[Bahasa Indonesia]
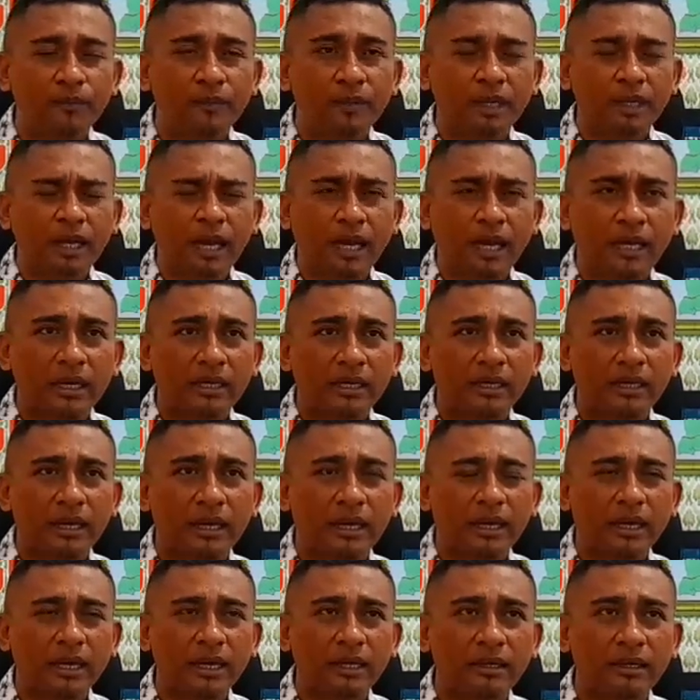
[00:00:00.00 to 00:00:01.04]

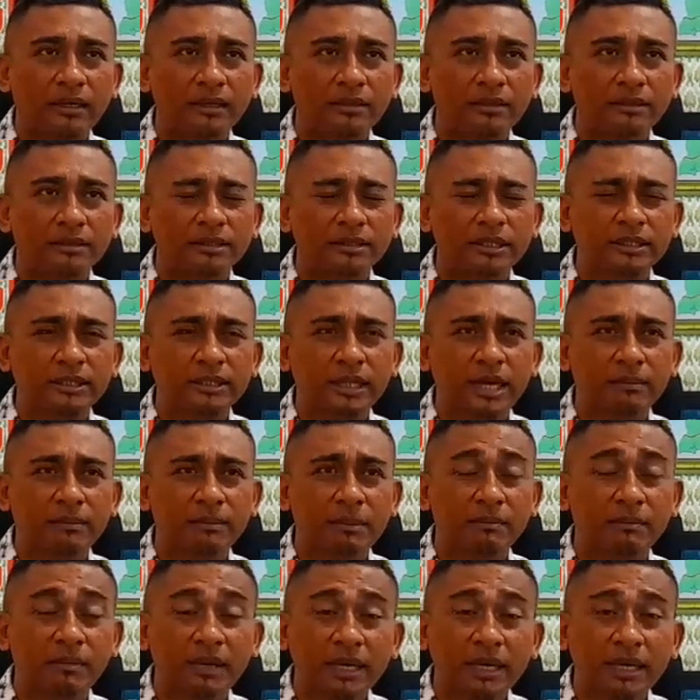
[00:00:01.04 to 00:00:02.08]
Karena secara
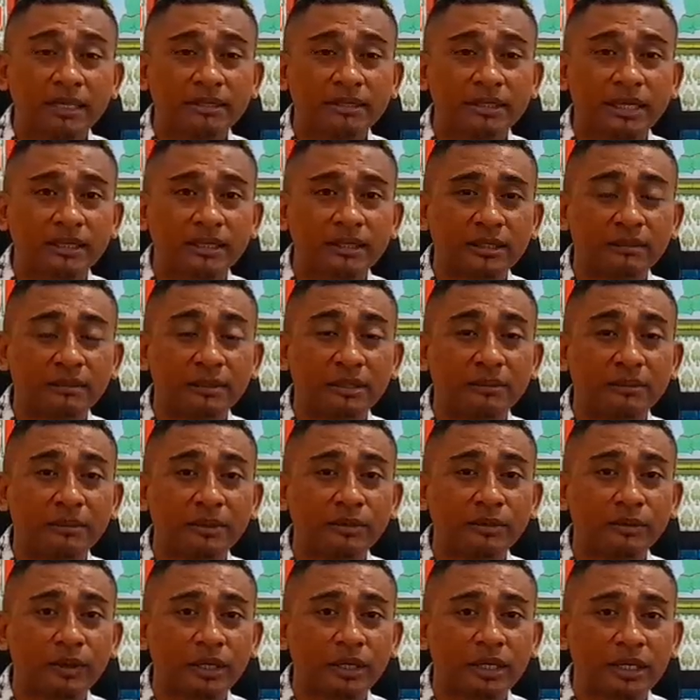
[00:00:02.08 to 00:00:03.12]
pemberkasan teman-teman
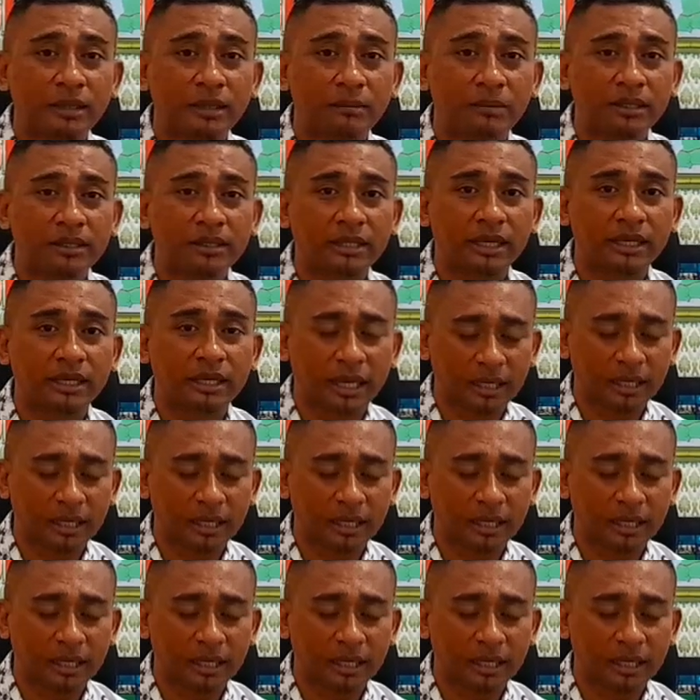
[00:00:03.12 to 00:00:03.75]
juga dilibatkan.